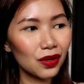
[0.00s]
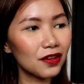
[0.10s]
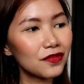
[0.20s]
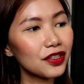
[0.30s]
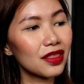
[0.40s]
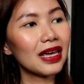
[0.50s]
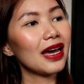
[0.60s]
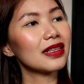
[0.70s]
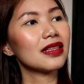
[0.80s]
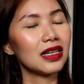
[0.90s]
So, after
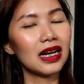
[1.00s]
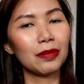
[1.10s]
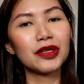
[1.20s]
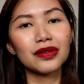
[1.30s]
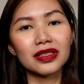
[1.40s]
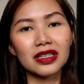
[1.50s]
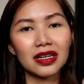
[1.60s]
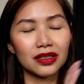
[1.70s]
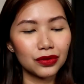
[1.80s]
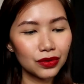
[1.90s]
that, ginamit ko na
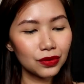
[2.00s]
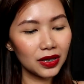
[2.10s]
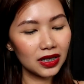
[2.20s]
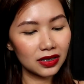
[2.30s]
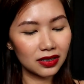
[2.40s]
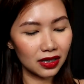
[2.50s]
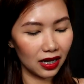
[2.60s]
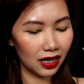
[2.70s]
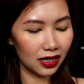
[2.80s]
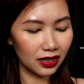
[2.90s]
siya ng 2 weeks
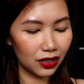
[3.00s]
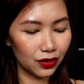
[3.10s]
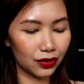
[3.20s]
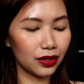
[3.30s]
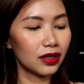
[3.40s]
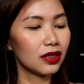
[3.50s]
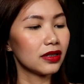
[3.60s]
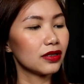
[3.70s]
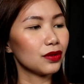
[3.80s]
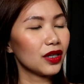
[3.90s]
and yun.
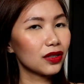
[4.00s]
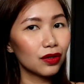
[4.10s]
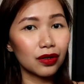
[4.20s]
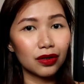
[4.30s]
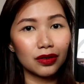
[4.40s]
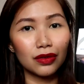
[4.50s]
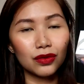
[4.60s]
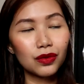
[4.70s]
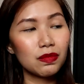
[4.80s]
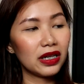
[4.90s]
So, ito,
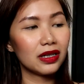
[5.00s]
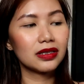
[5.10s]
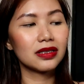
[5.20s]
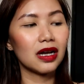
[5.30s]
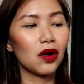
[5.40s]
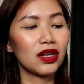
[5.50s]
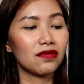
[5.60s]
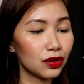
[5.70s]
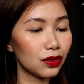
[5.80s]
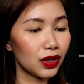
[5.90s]
2 minutes daw.
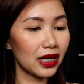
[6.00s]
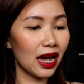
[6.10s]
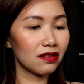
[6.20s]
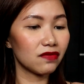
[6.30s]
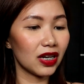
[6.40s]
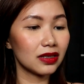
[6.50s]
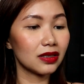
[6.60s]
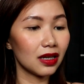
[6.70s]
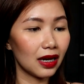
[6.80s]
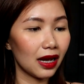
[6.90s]
At yun yung
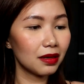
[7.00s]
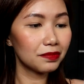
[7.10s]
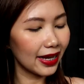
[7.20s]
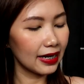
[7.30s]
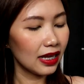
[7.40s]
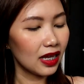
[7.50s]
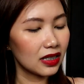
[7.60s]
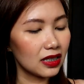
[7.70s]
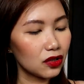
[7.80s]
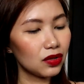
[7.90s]
ina-advise nila. Then,
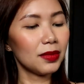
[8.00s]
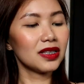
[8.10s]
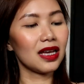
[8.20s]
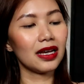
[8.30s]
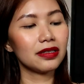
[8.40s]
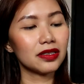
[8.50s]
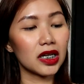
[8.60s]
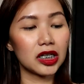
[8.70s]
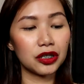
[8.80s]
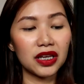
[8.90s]
dito naman tayo
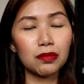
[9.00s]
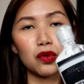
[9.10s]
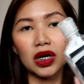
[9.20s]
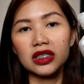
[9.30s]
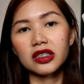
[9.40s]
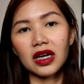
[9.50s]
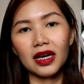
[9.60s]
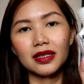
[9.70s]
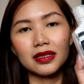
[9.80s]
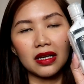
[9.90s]
sa cream wash,
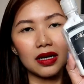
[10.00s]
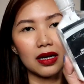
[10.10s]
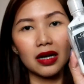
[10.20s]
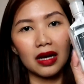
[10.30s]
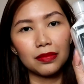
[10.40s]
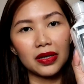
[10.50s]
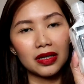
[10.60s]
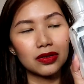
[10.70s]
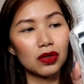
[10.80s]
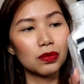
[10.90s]
guys.
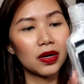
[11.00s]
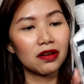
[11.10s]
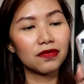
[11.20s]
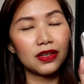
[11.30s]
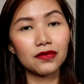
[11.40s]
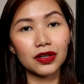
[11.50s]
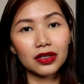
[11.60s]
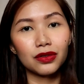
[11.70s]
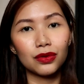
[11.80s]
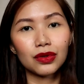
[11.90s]
Grabe, sobrang
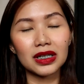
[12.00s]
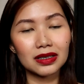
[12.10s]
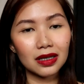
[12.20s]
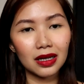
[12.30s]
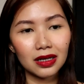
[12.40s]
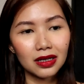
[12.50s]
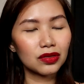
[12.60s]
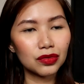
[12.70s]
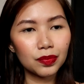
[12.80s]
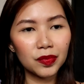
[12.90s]
favorite ko to kasi
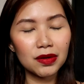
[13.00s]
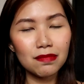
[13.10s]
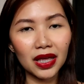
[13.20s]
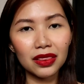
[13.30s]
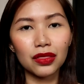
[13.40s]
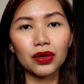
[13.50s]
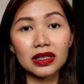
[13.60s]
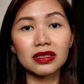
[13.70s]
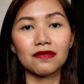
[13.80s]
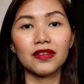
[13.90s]
super
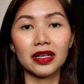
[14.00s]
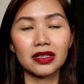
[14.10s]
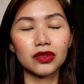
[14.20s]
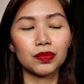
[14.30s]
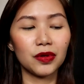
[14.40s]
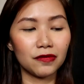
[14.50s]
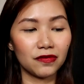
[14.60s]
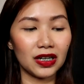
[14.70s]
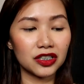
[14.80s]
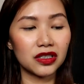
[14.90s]
mentally sa feeling,
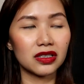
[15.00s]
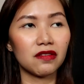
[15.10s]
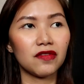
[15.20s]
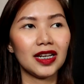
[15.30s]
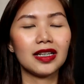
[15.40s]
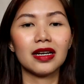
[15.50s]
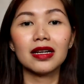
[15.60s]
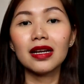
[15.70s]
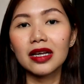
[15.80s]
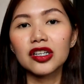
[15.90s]
super fresh niya sa feeling.
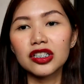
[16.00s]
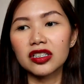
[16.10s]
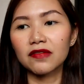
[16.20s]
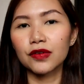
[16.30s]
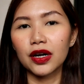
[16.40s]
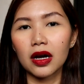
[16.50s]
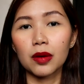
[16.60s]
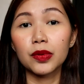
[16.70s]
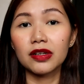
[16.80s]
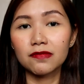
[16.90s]
Nagle-linger siya for a
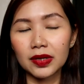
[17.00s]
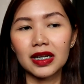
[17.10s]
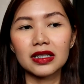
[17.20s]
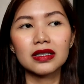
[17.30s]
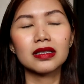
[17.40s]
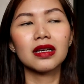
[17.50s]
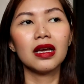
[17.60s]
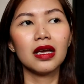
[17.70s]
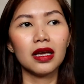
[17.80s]
couple of minutes.